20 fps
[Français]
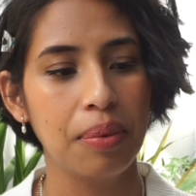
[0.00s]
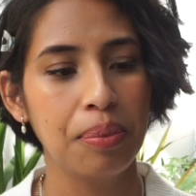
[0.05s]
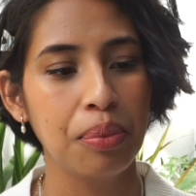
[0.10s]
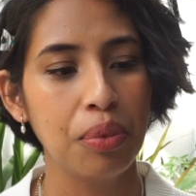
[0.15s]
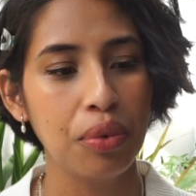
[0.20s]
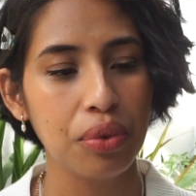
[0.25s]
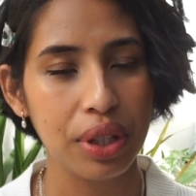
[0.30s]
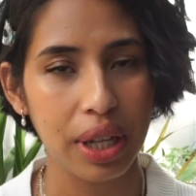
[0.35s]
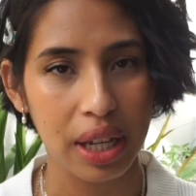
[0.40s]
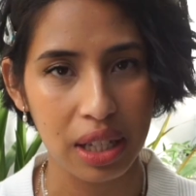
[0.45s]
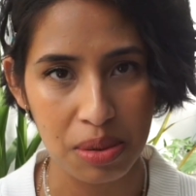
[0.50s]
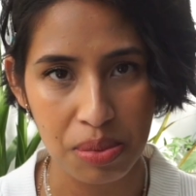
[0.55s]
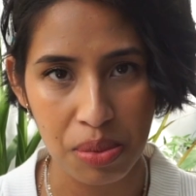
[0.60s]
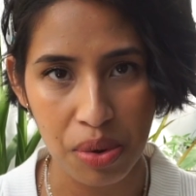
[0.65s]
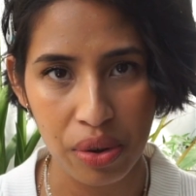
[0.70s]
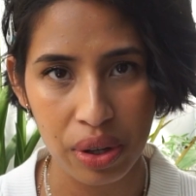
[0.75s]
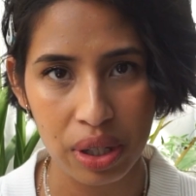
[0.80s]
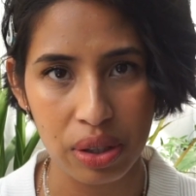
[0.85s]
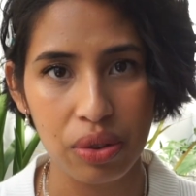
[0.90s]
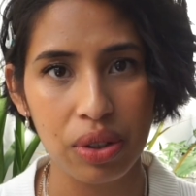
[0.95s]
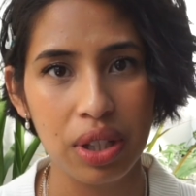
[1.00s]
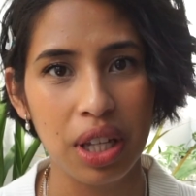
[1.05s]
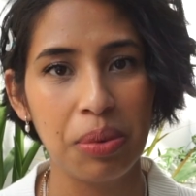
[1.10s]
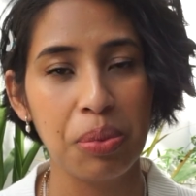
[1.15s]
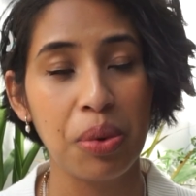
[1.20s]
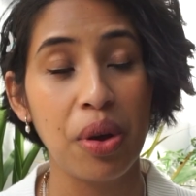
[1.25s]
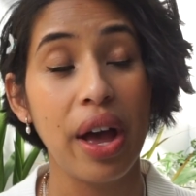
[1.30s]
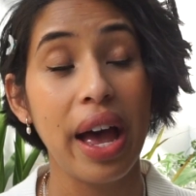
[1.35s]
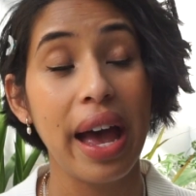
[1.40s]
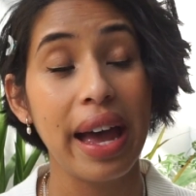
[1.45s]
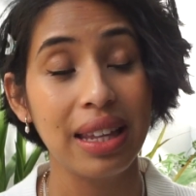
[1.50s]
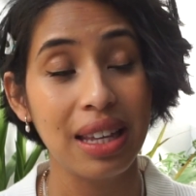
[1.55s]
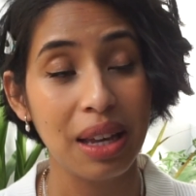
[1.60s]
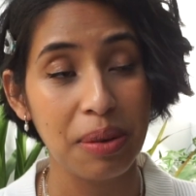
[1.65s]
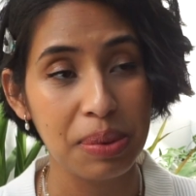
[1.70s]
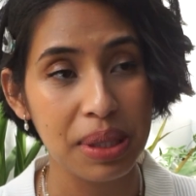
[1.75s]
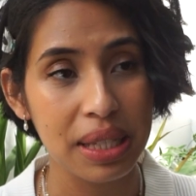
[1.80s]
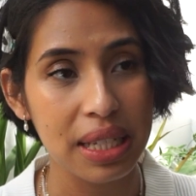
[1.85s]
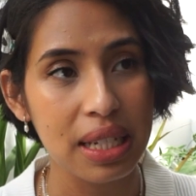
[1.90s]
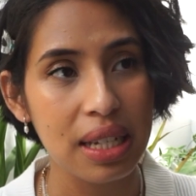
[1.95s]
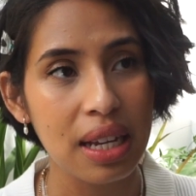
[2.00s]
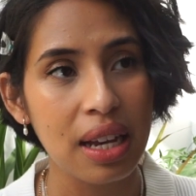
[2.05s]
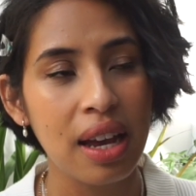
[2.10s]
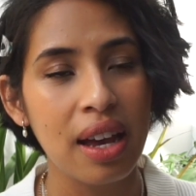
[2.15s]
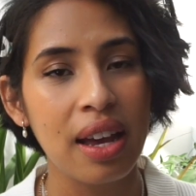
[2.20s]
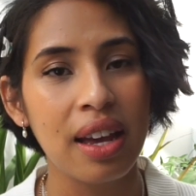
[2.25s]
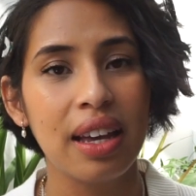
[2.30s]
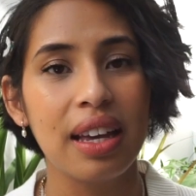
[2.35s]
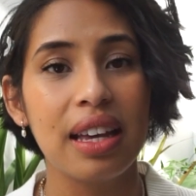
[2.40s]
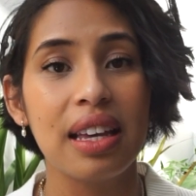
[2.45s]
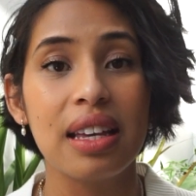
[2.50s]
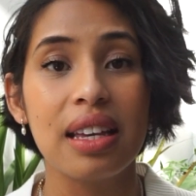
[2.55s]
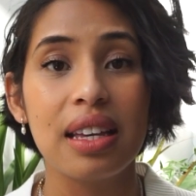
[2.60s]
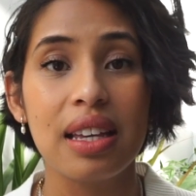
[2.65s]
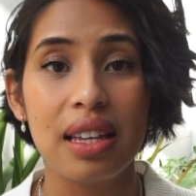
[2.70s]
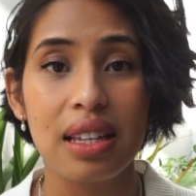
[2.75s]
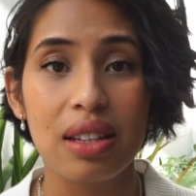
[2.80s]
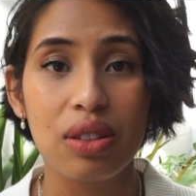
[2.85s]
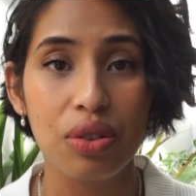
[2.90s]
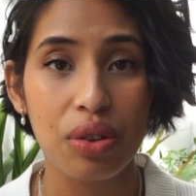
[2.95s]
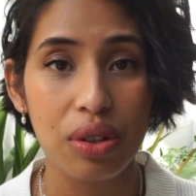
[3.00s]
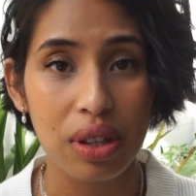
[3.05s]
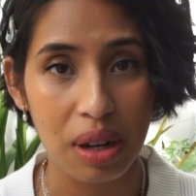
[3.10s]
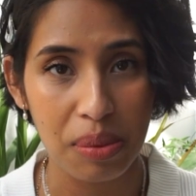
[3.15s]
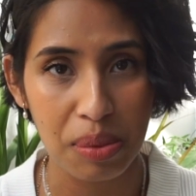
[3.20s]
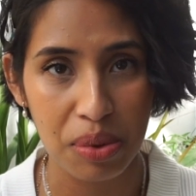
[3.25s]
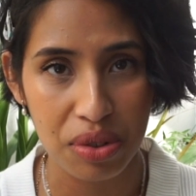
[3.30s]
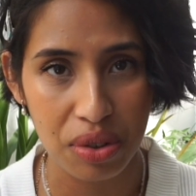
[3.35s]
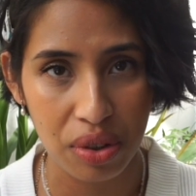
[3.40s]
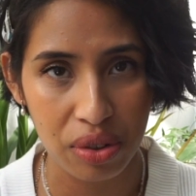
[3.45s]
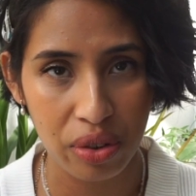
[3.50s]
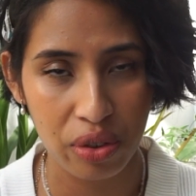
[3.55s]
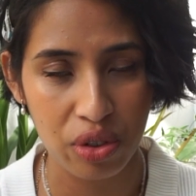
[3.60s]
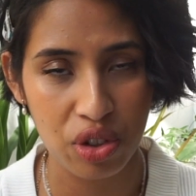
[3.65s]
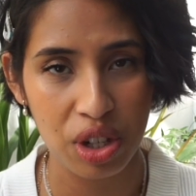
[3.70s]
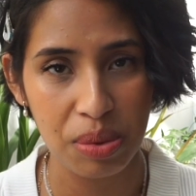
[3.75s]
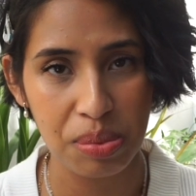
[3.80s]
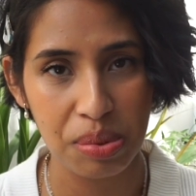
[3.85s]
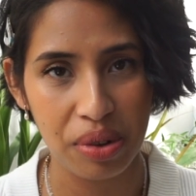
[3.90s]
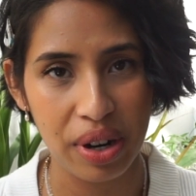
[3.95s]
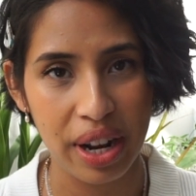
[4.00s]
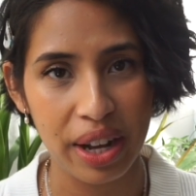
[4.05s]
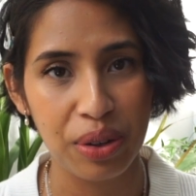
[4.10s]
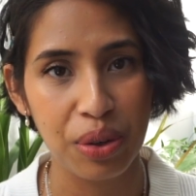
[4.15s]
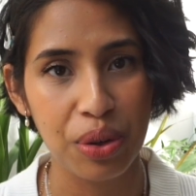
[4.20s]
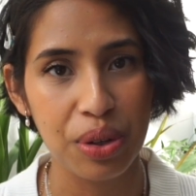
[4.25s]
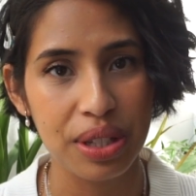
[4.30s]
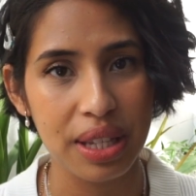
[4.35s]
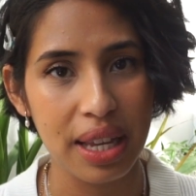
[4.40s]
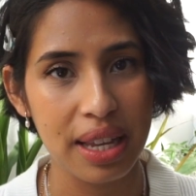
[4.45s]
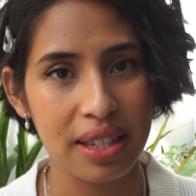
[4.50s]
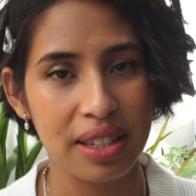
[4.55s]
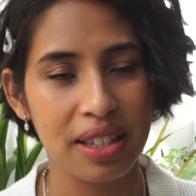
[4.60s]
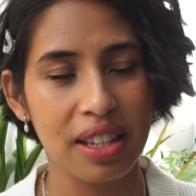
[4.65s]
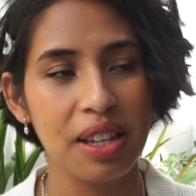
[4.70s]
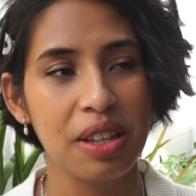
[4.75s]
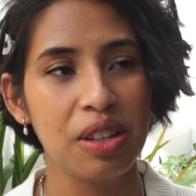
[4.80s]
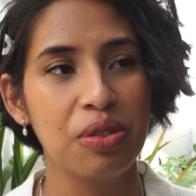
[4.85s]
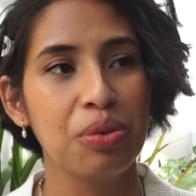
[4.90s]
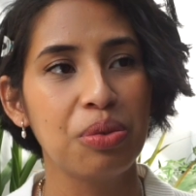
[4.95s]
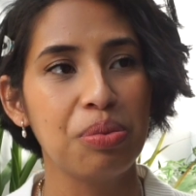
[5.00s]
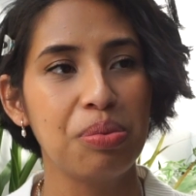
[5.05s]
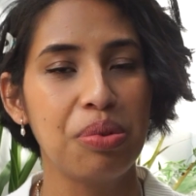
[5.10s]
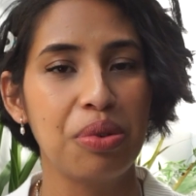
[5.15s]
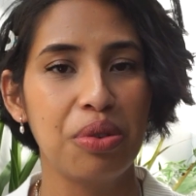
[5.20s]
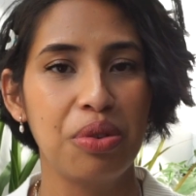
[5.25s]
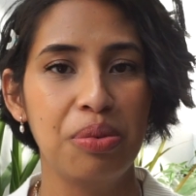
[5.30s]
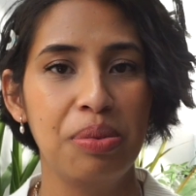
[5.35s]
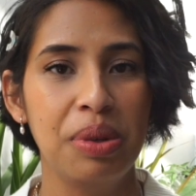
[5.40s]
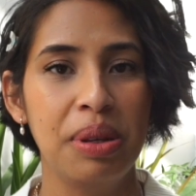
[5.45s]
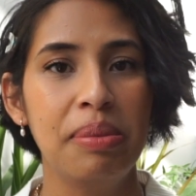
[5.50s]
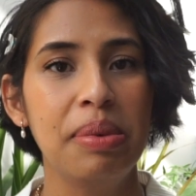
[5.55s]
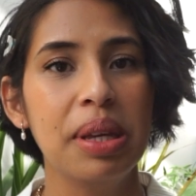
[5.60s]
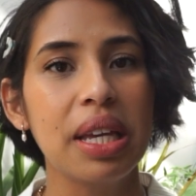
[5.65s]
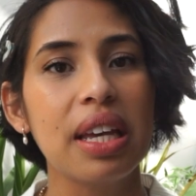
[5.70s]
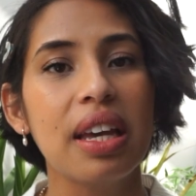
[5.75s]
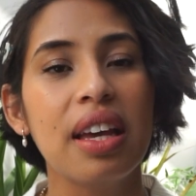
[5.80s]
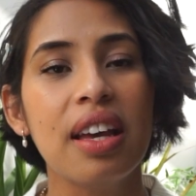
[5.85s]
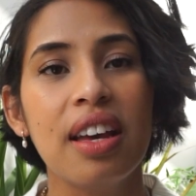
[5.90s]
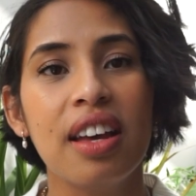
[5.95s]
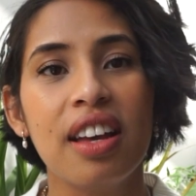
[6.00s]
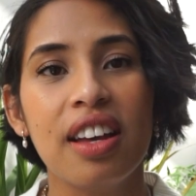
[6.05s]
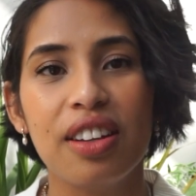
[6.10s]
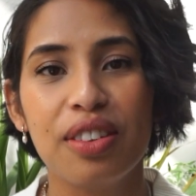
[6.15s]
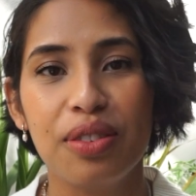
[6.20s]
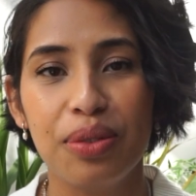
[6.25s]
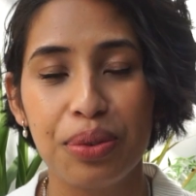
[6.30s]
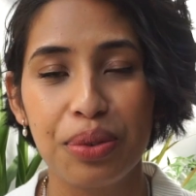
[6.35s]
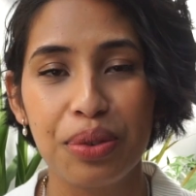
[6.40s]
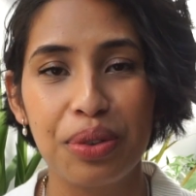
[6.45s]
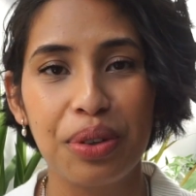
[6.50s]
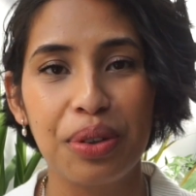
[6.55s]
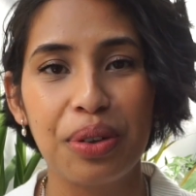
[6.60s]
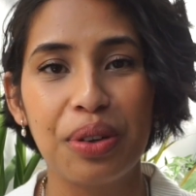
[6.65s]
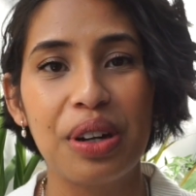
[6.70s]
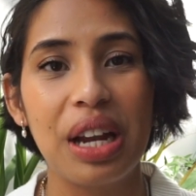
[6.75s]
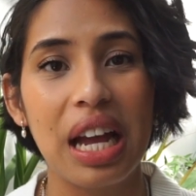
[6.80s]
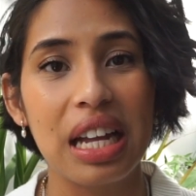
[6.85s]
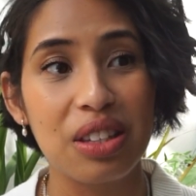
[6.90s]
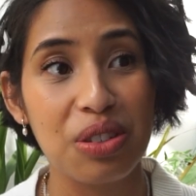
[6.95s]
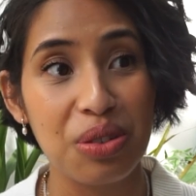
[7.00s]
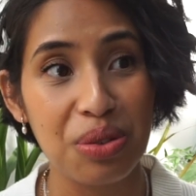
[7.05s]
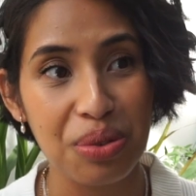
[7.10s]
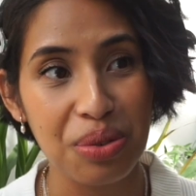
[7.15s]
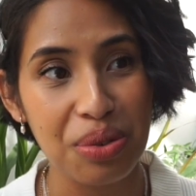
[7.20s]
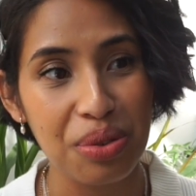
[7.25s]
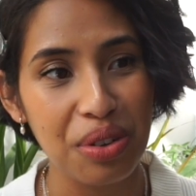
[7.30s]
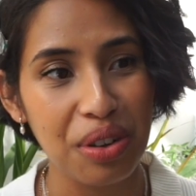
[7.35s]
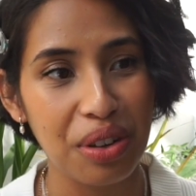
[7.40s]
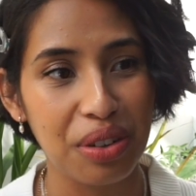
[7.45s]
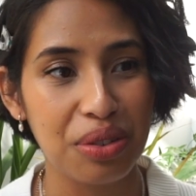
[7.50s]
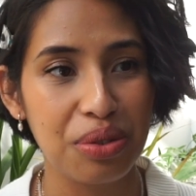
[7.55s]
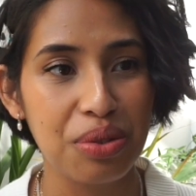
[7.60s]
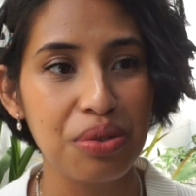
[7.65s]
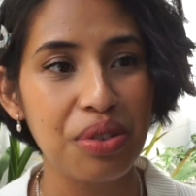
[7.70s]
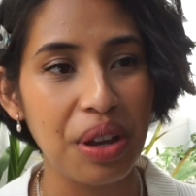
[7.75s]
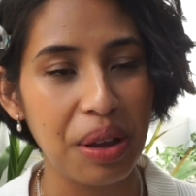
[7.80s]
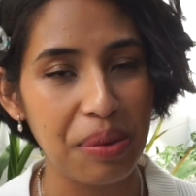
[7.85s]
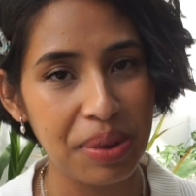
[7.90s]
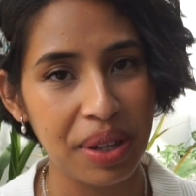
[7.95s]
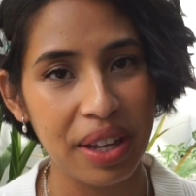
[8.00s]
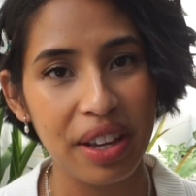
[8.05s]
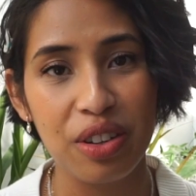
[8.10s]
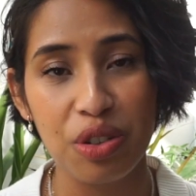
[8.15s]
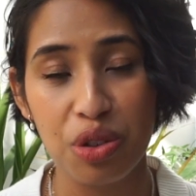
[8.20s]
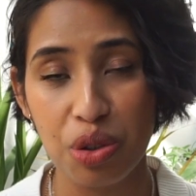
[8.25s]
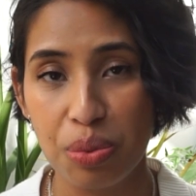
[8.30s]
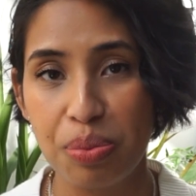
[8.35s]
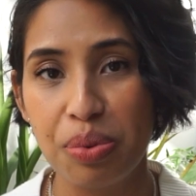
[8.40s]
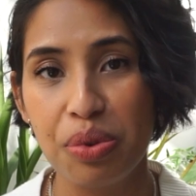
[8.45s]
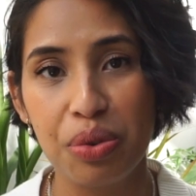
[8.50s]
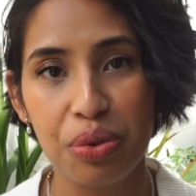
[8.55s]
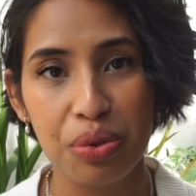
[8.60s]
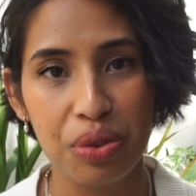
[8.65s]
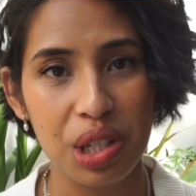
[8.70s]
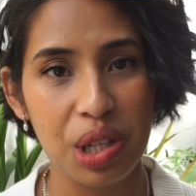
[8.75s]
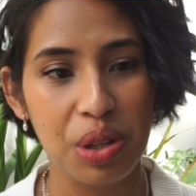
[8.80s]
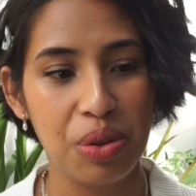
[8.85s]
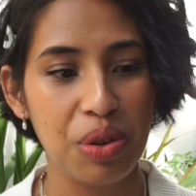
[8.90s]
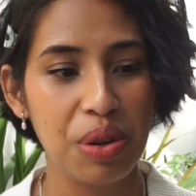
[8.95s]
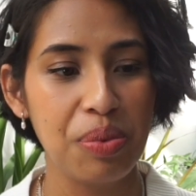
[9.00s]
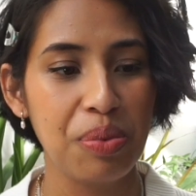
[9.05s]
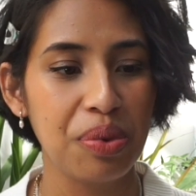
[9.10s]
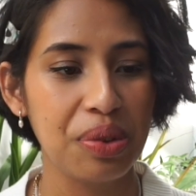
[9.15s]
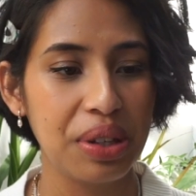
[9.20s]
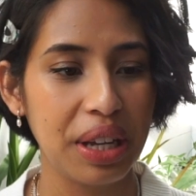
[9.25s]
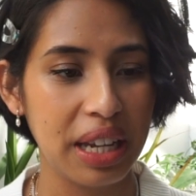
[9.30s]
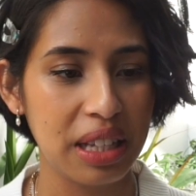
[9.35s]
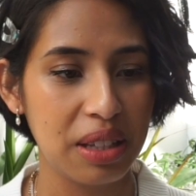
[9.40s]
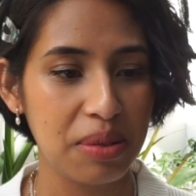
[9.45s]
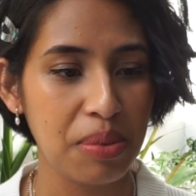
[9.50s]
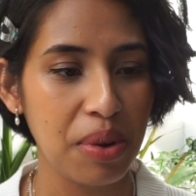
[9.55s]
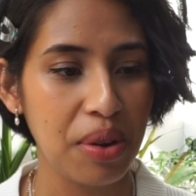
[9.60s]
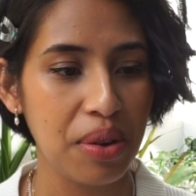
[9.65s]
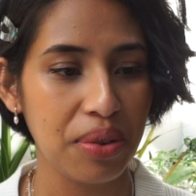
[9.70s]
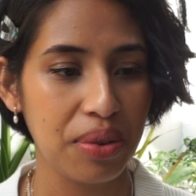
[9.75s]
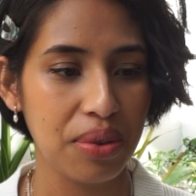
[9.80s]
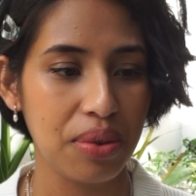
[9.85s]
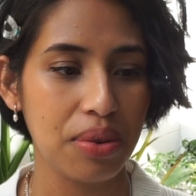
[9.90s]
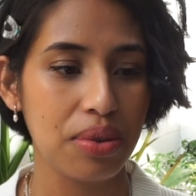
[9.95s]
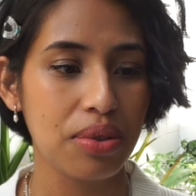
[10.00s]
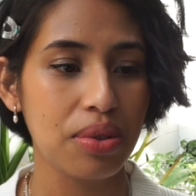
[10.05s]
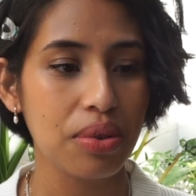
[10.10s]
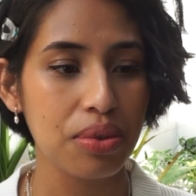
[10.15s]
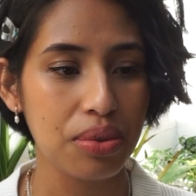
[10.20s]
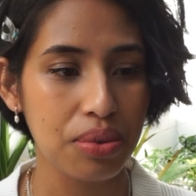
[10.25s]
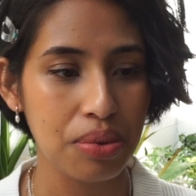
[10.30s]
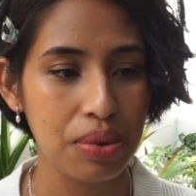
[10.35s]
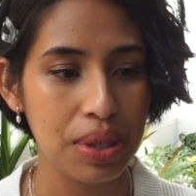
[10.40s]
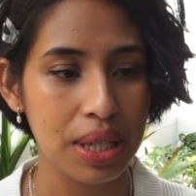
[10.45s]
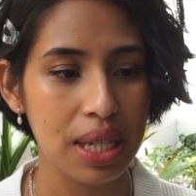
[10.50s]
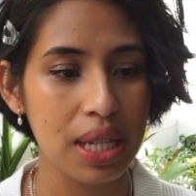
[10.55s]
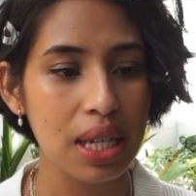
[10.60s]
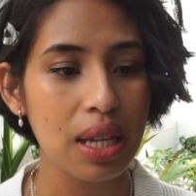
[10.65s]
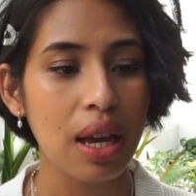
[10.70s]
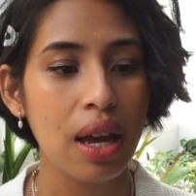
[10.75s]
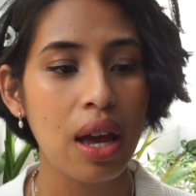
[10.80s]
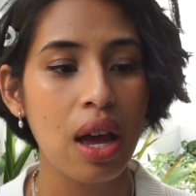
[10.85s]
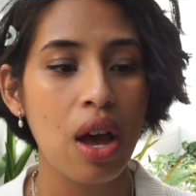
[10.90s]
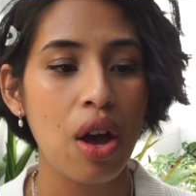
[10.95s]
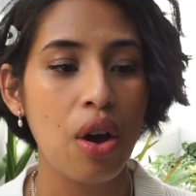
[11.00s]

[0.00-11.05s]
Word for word: mon traitement est totalement adapté et totalement sans danger pour la grossesse et donc pour le bébé. Donc euh, là-dessus, euh, tout va bien, je peux continuer mon traitement euh, sans souci.